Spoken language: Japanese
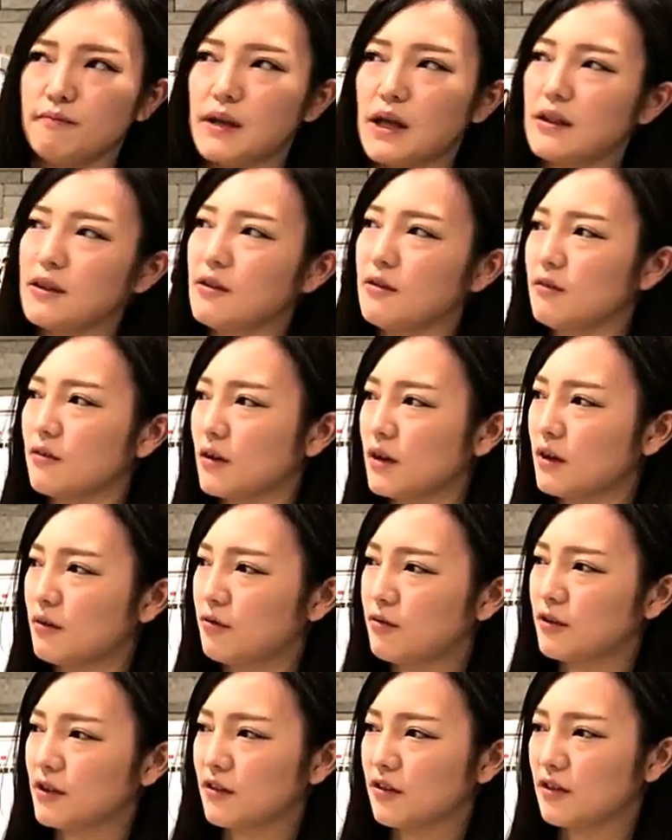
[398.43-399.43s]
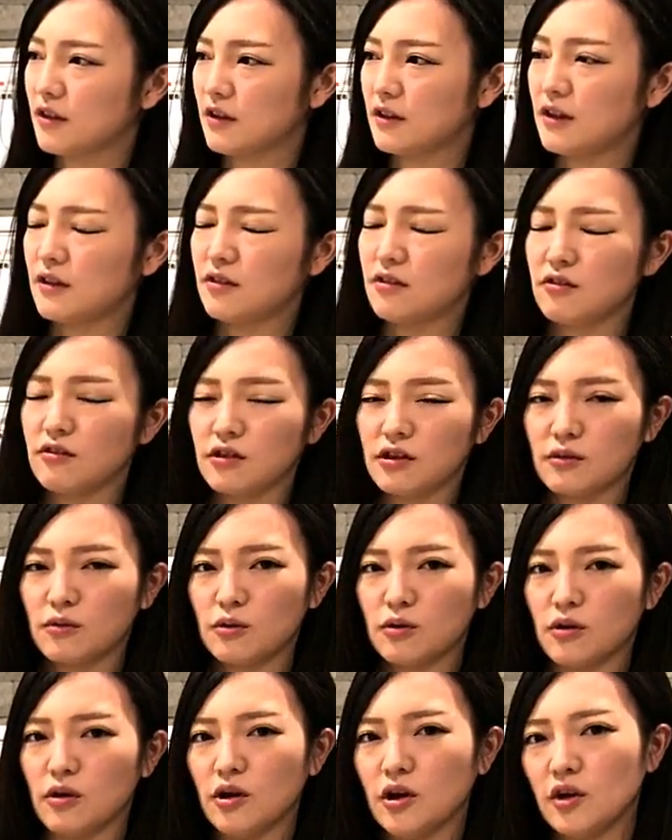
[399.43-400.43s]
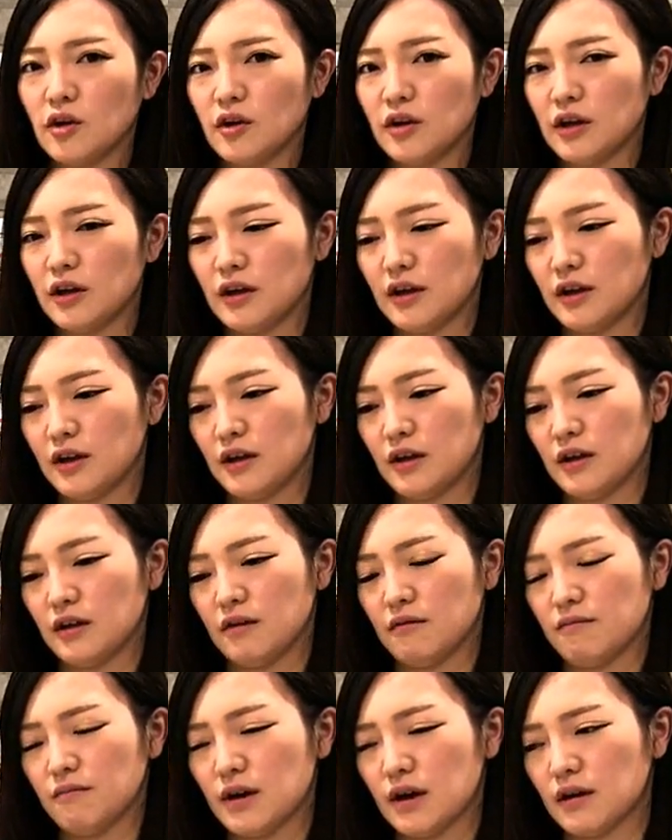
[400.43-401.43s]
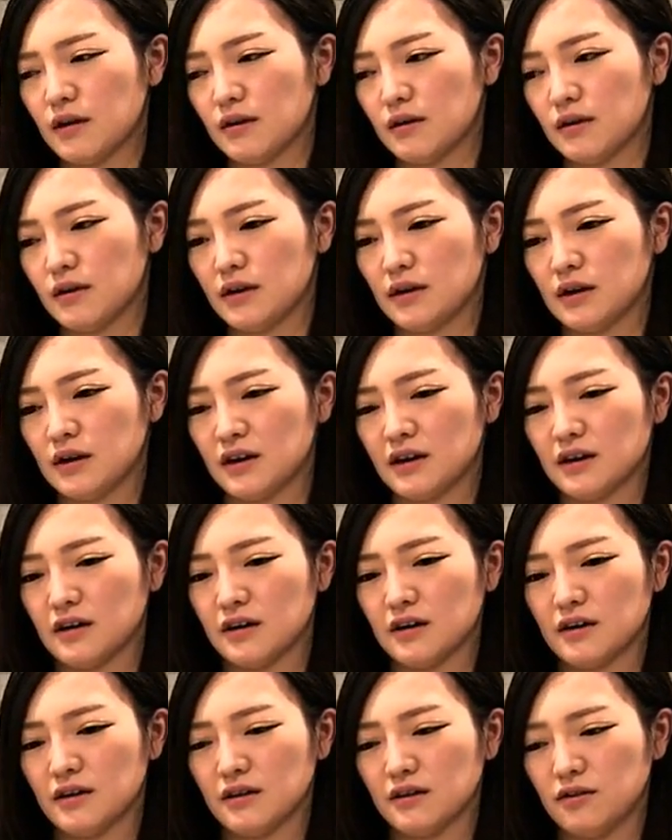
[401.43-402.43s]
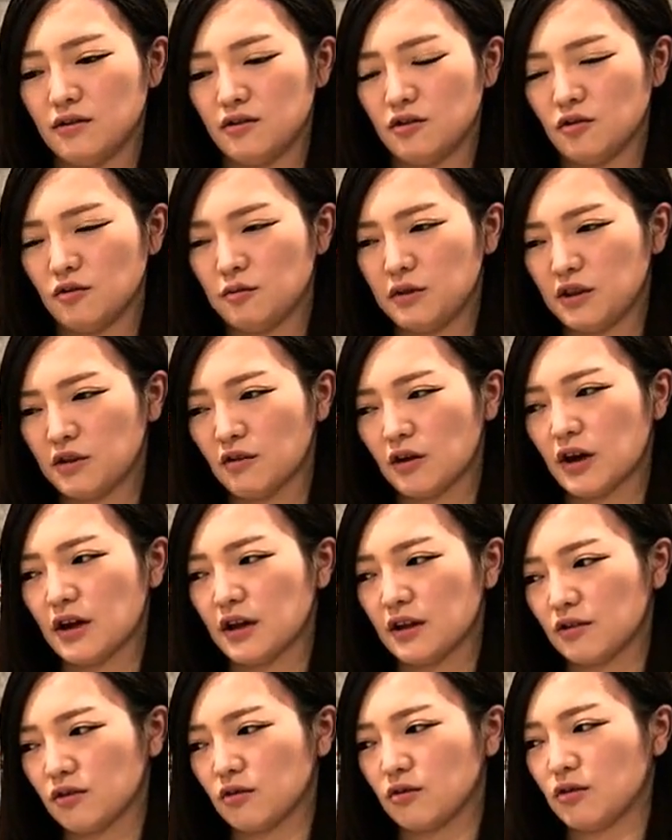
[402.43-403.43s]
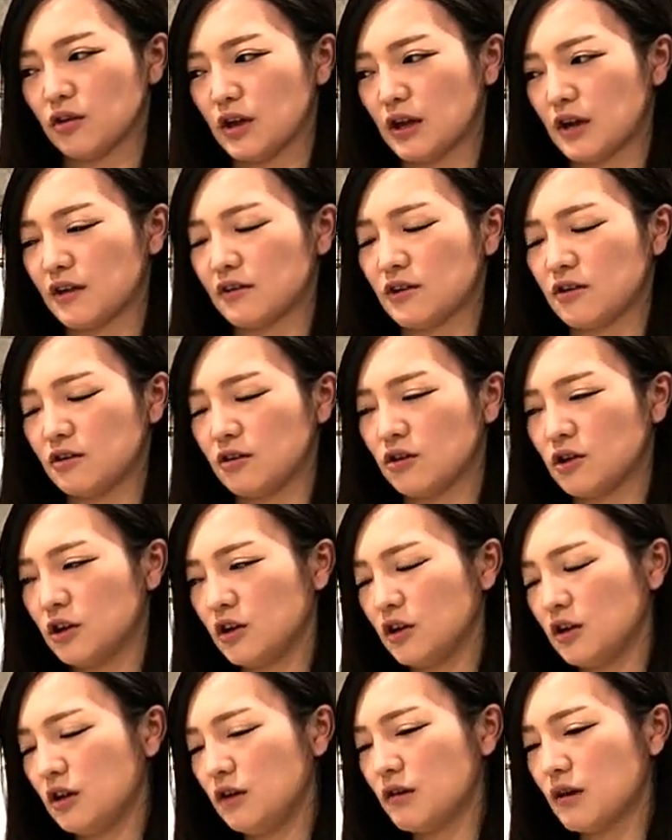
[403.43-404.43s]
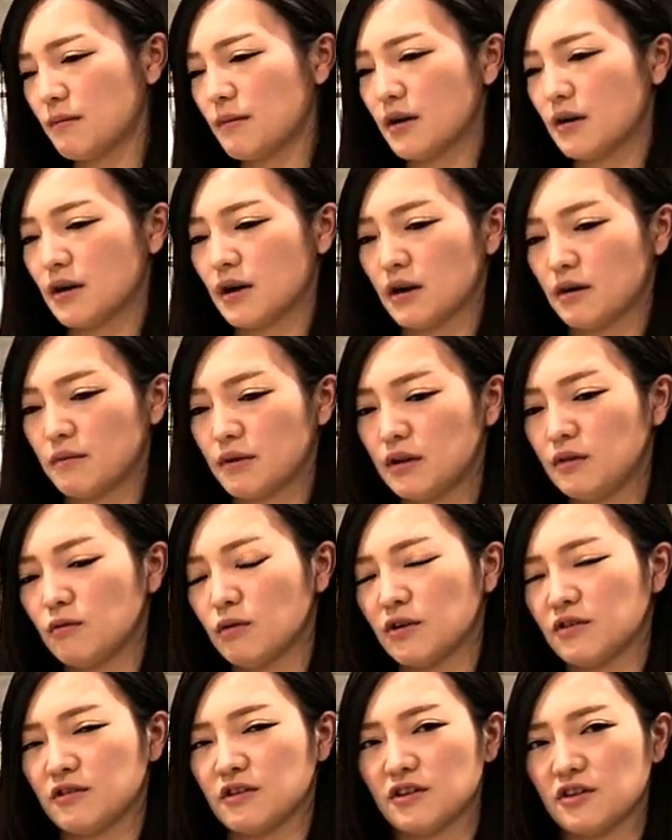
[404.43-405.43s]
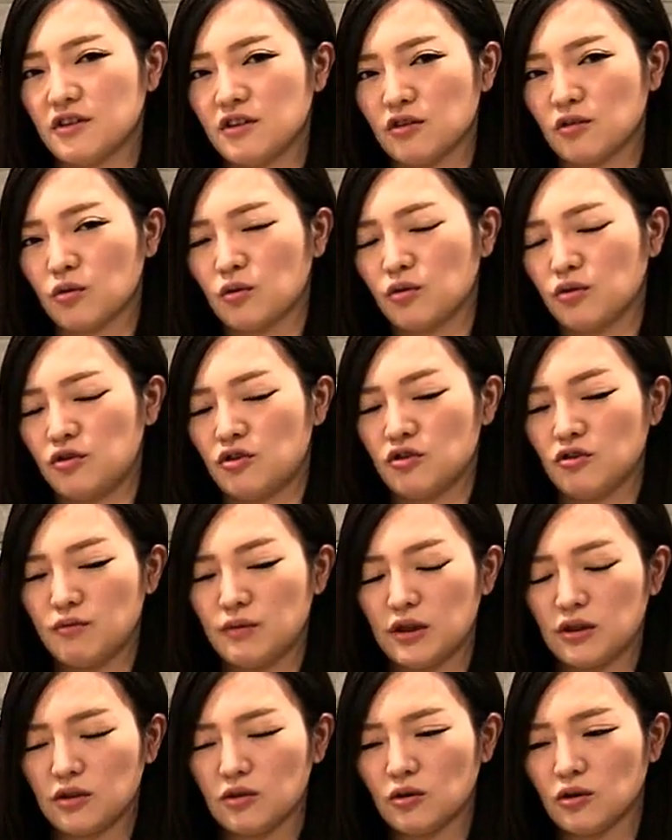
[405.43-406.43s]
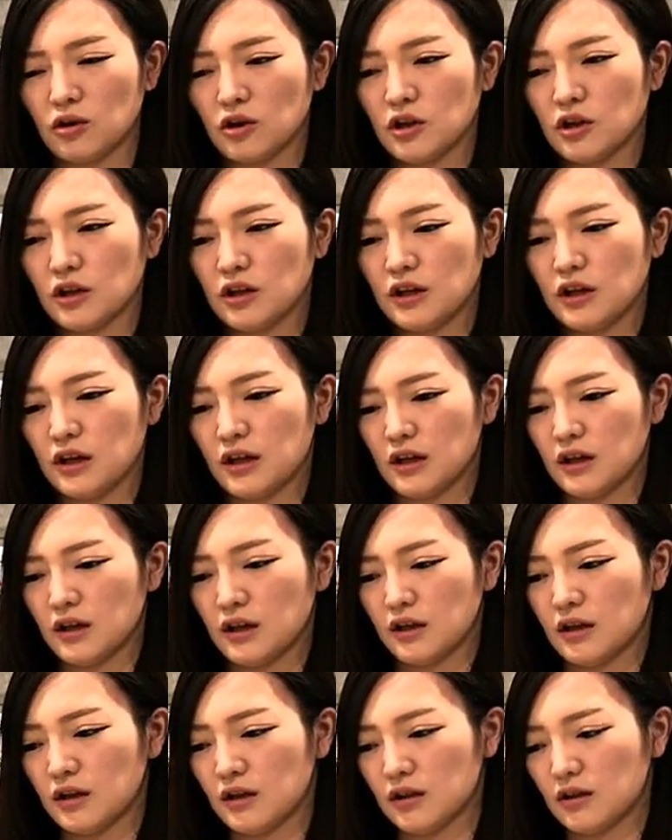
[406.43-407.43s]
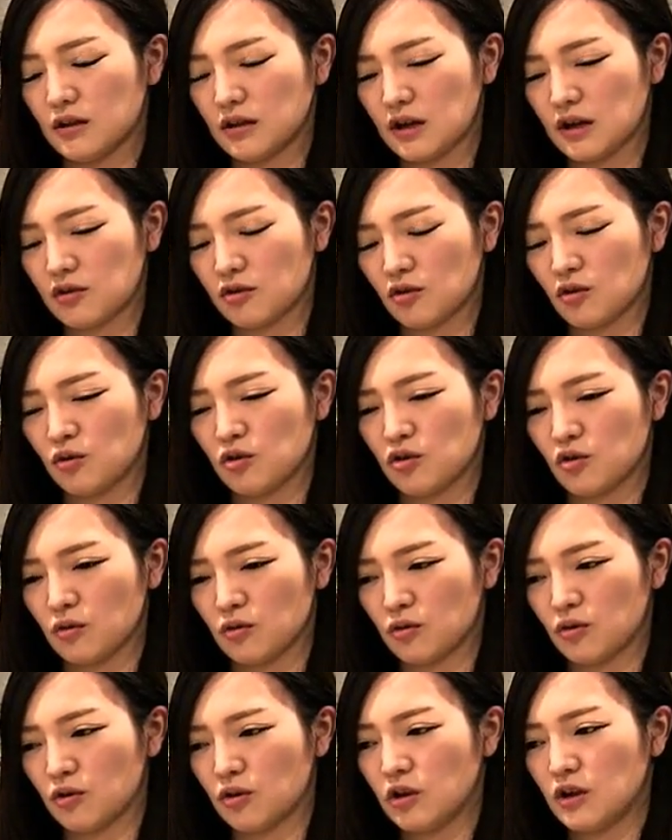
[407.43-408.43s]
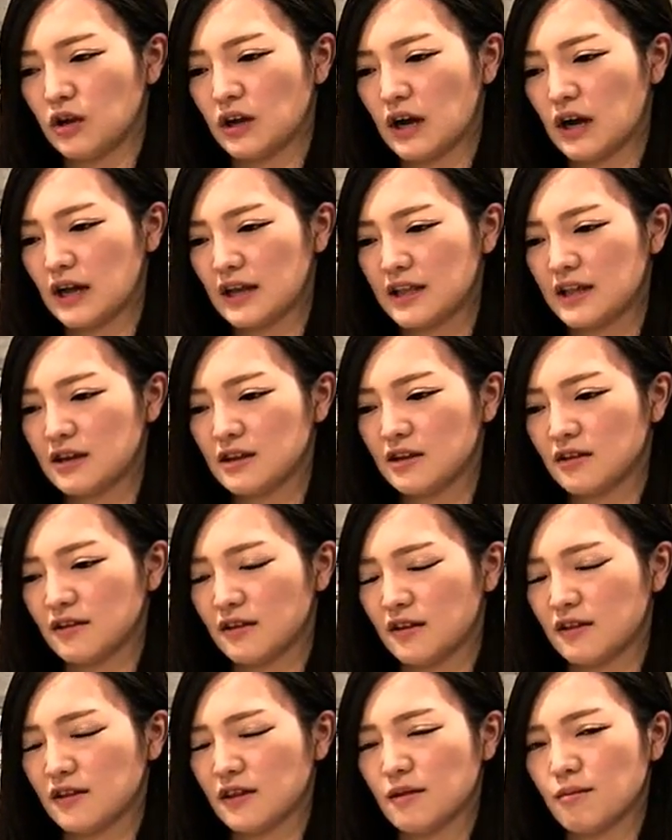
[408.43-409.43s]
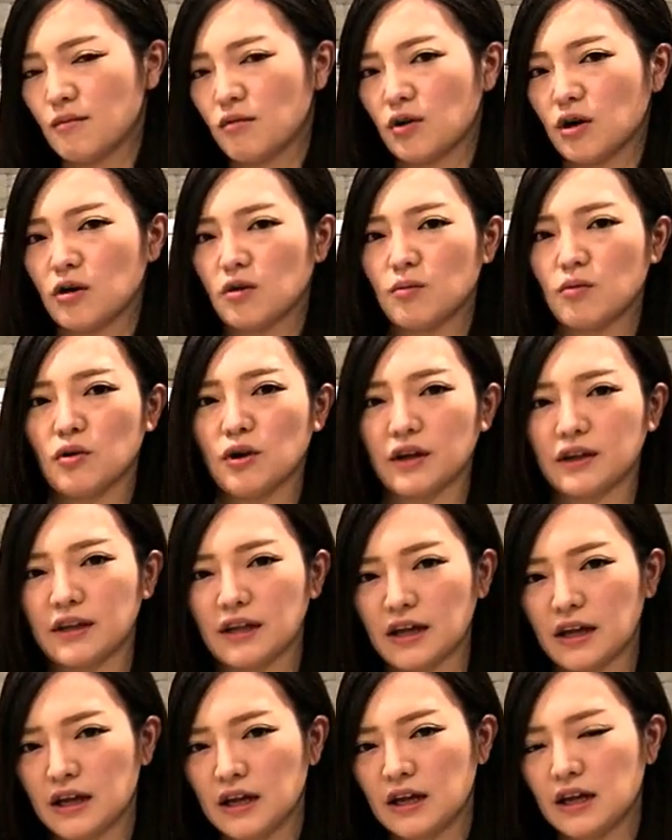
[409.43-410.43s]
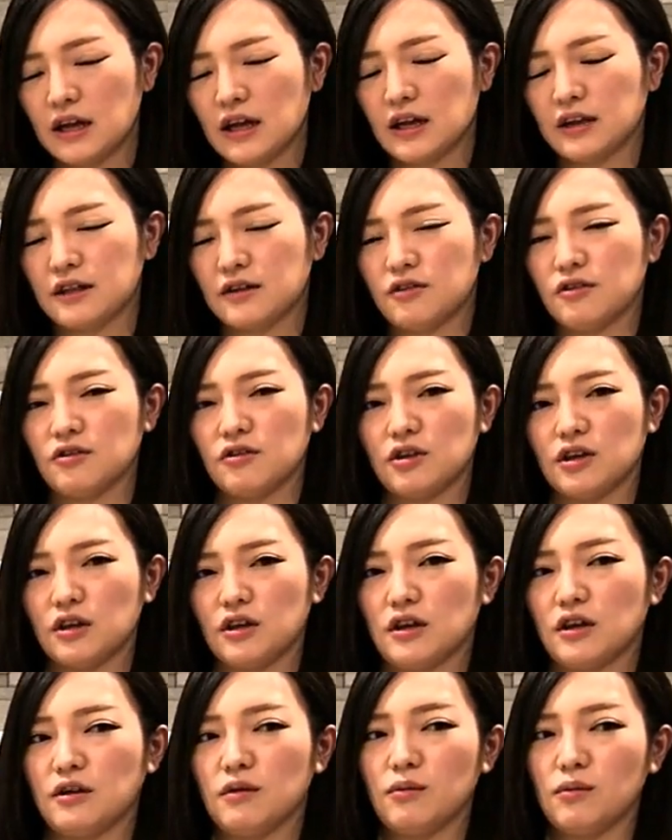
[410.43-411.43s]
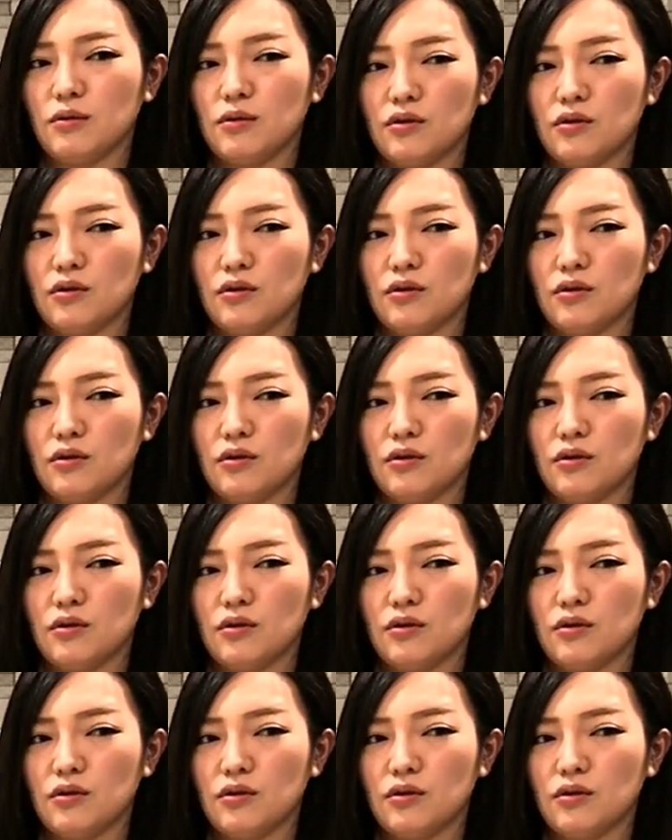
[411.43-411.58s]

なんていうのかな複雑な手続きを、えー、まあ住民とかそういうのやらせるには、まあ、あまりにも煩わしいそこを住民と、えー、各省庁の間にですね専門家を設けて、え手続き